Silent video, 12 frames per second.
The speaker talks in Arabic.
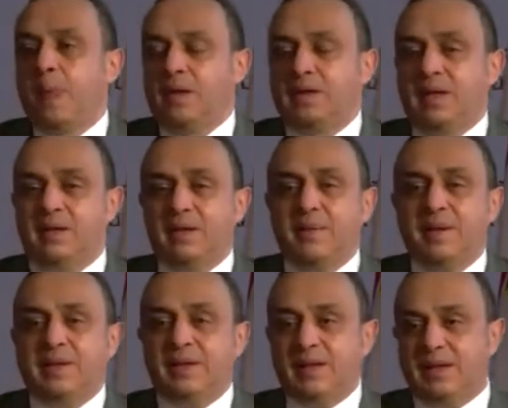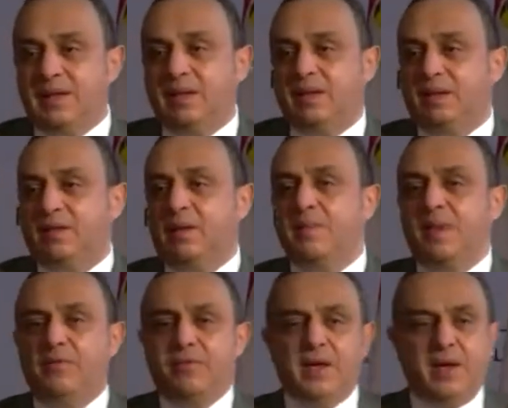الترتيبات اللي قمنا
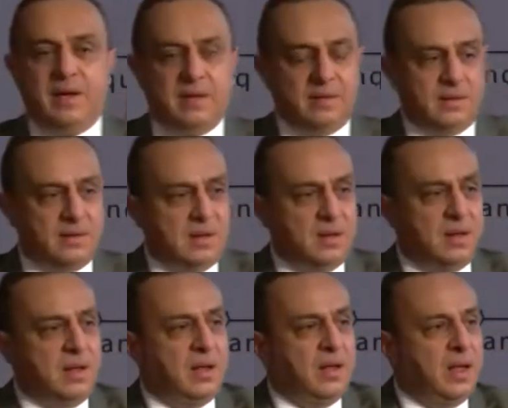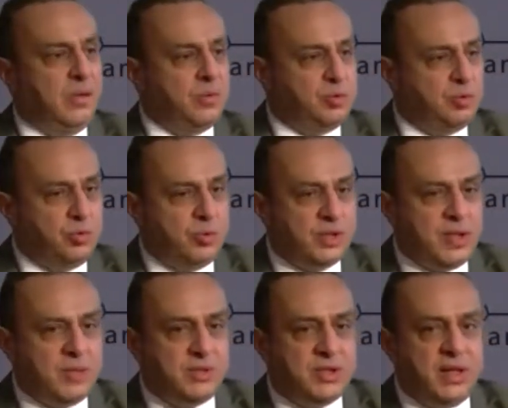فيها لا وجوده
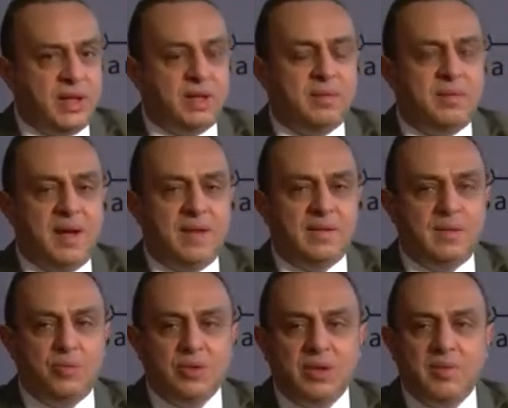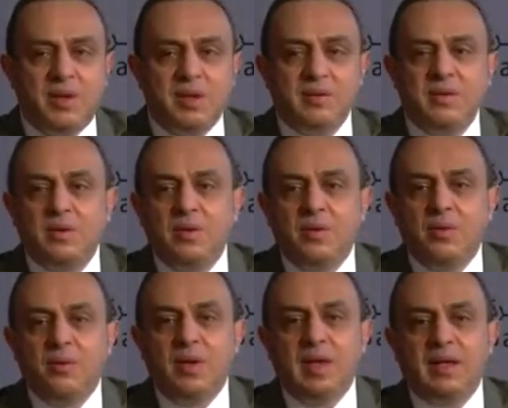بشرف الشيخ بهذا المؤتمر
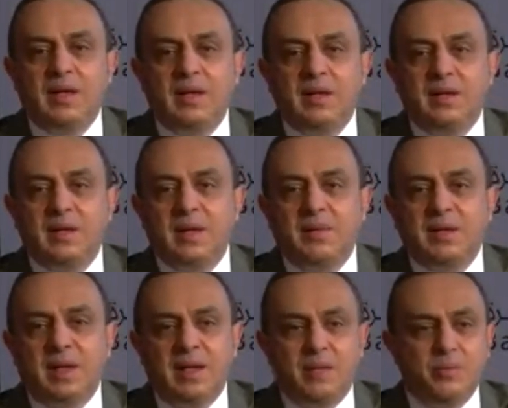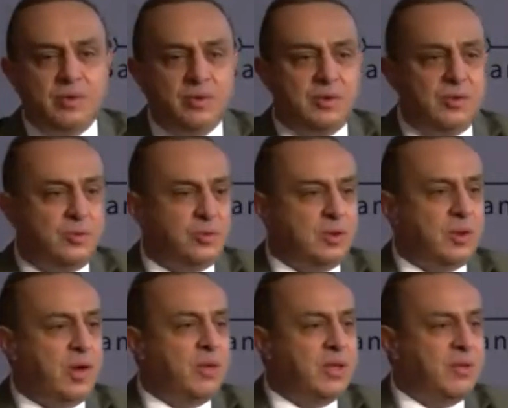ولكن كما تعلمون انه
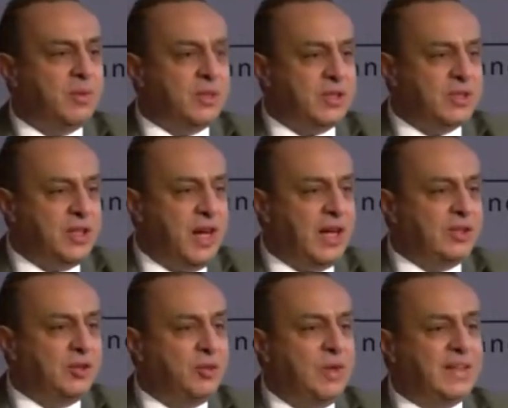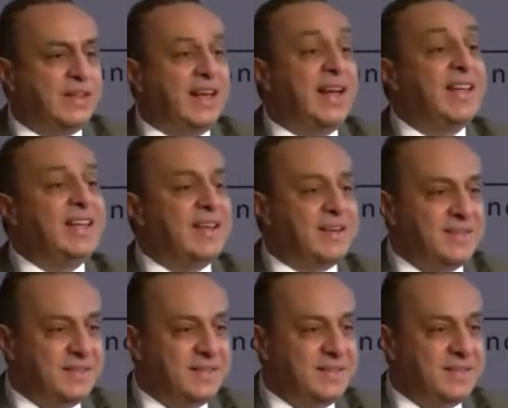القوانين والتشريعات الدول تتغير